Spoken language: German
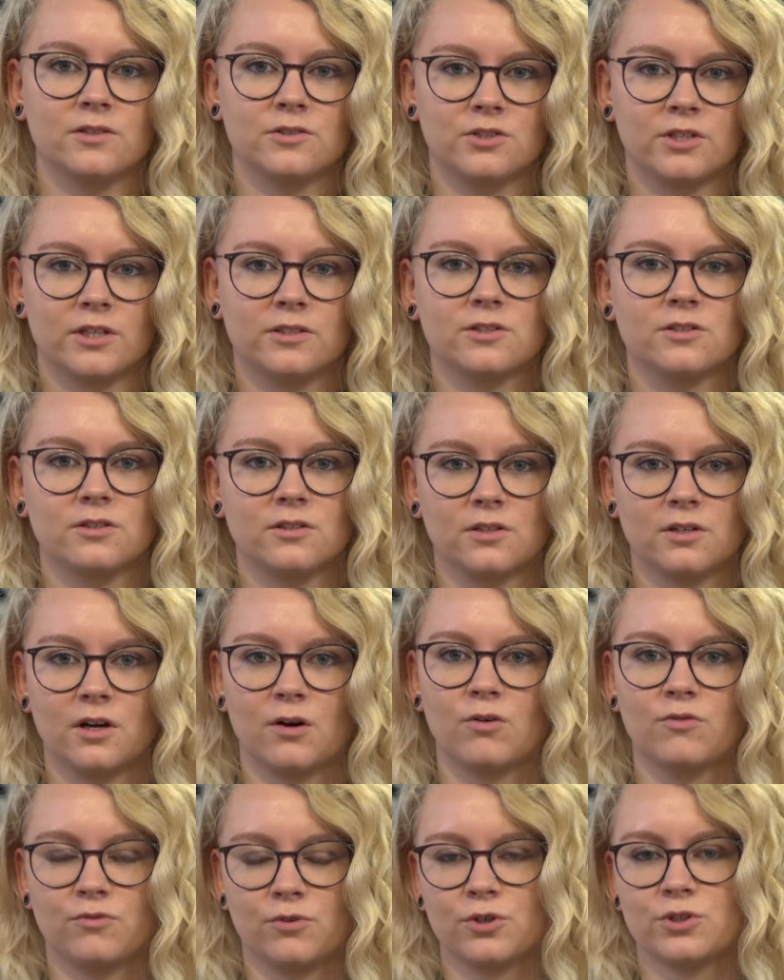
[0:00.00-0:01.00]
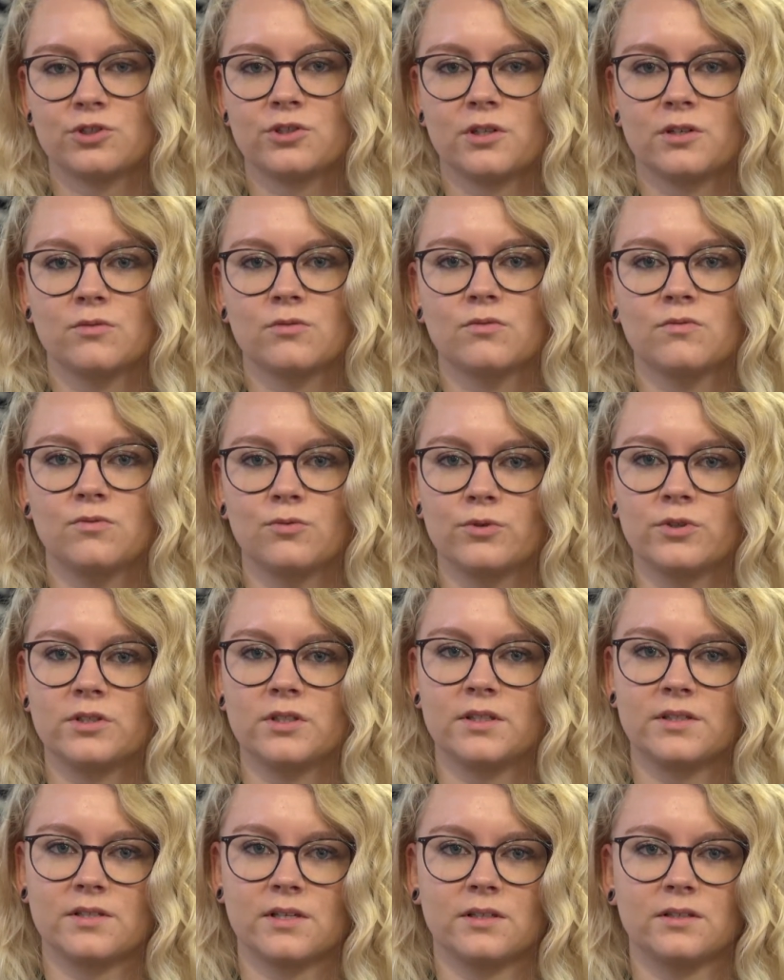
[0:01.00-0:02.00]
Also ich hatte eine genaue Vorstellung, wo
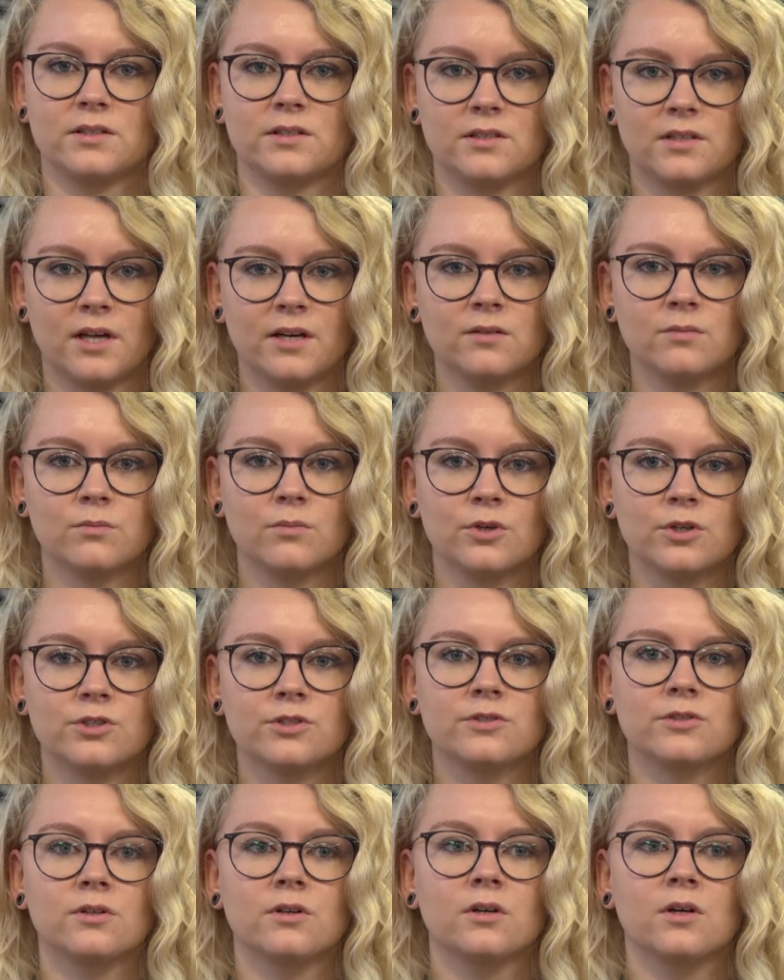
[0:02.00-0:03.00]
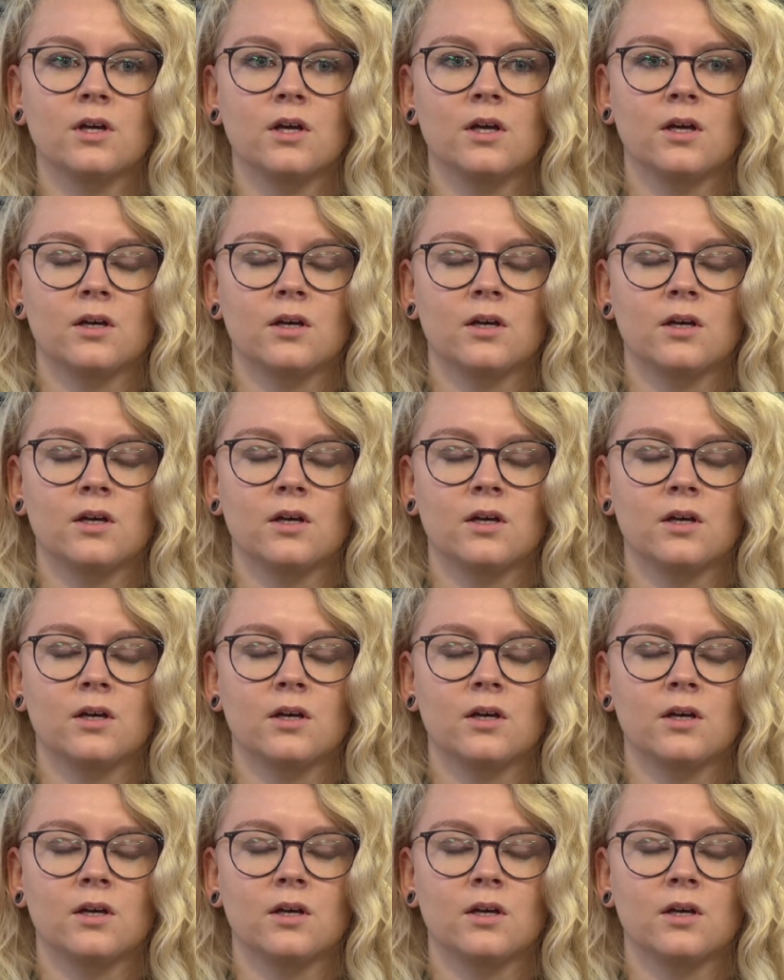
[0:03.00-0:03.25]
ich letztendlich landen möchte.